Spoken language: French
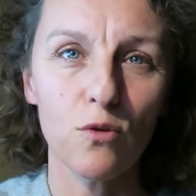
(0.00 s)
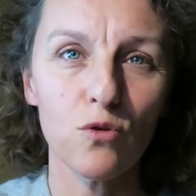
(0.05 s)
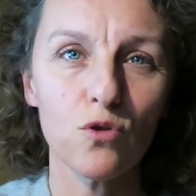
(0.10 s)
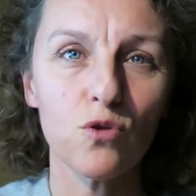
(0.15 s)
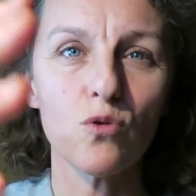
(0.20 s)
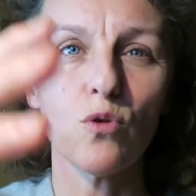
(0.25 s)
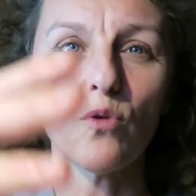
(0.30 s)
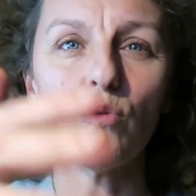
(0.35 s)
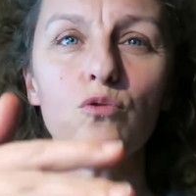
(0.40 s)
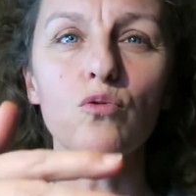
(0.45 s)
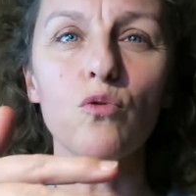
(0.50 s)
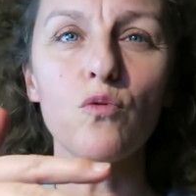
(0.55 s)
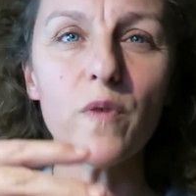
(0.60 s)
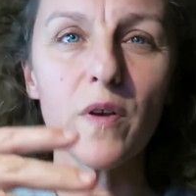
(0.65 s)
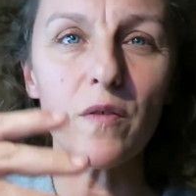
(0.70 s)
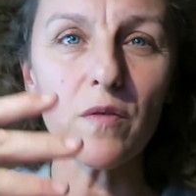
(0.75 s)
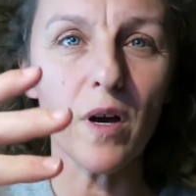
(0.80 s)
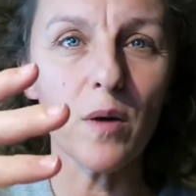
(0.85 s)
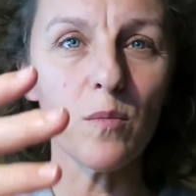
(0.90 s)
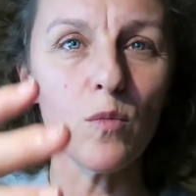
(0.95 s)
se
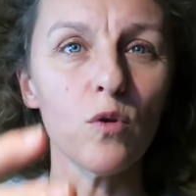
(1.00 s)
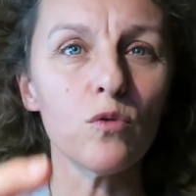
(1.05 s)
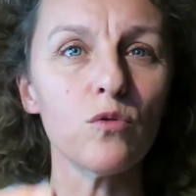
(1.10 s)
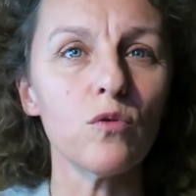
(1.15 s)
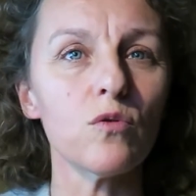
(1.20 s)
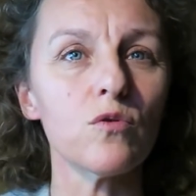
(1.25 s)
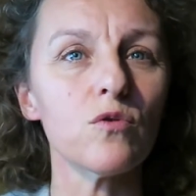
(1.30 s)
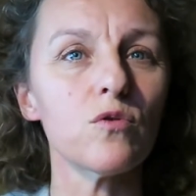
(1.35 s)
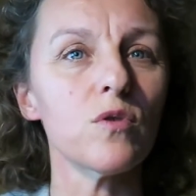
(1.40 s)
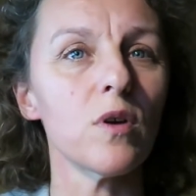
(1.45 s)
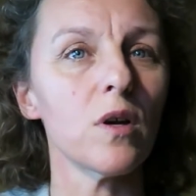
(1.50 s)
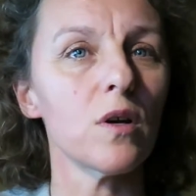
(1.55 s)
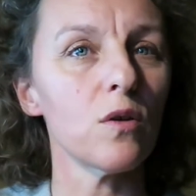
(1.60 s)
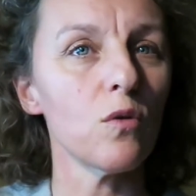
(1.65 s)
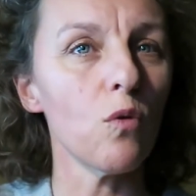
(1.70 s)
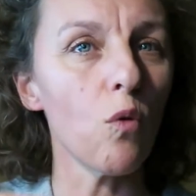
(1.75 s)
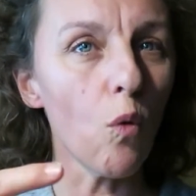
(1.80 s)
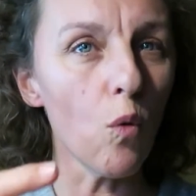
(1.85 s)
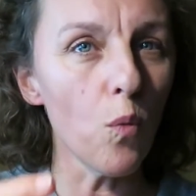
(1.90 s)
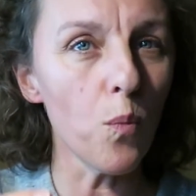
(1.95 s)
retrouver vraiment dans
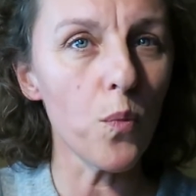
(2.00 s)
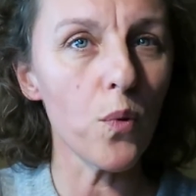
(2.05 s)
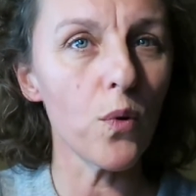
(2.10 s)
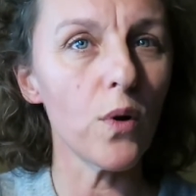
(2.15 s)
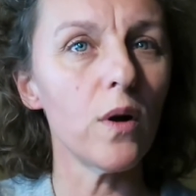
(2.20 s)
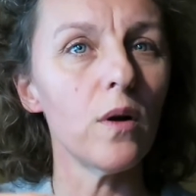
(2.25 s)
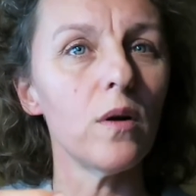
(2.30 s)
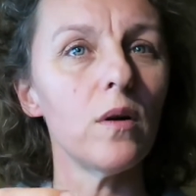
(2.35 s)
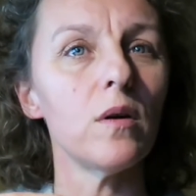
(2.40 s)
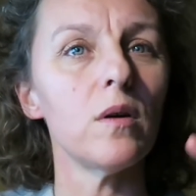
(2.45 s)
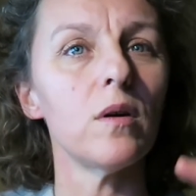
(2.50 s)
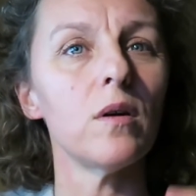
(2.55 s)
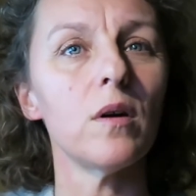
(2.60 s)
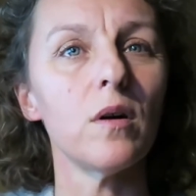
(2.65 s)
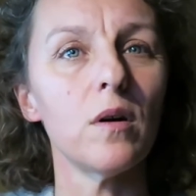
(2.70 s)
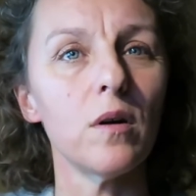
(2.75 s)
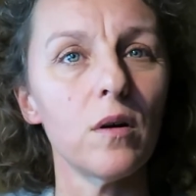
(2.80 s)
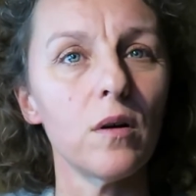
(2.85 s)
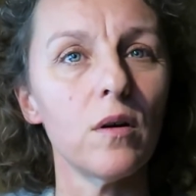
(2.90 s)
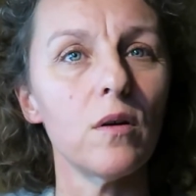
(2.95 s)
un groupe
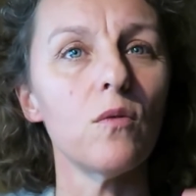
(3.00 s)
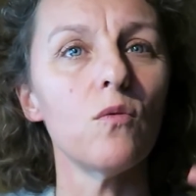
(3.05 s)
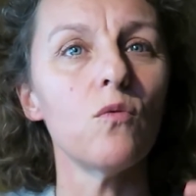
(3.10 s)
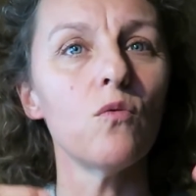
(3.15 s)
euh,